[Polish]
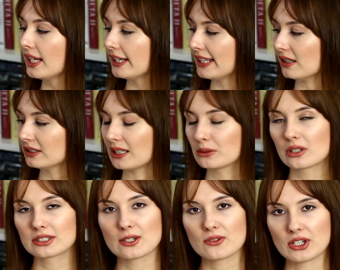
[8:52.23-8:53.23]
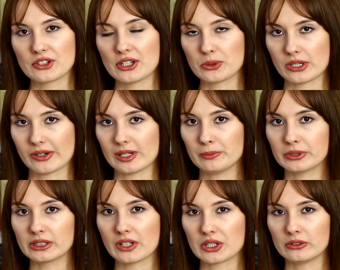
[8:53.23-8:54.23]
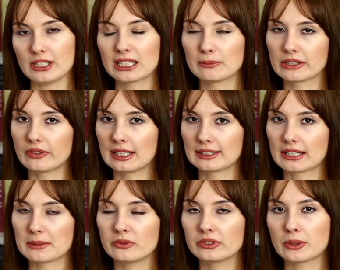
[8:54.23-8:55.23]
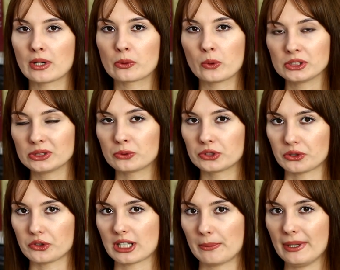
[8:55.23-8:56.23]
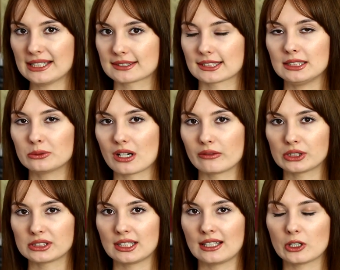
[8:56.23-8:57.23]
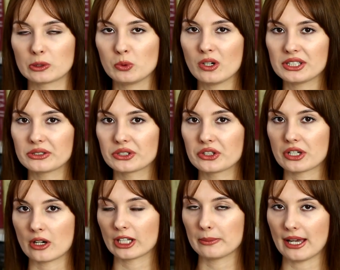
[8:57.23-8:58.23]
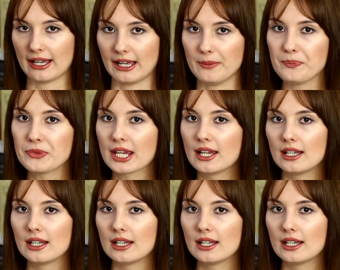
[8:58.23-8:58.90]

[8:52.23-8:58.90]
Ja o tej autorce już wcześniej słyszałam, ponieważ ona chyba dwa lata temu wydała głośną książkę Pestki, która właśnie odbiła się dosyć szerokim echem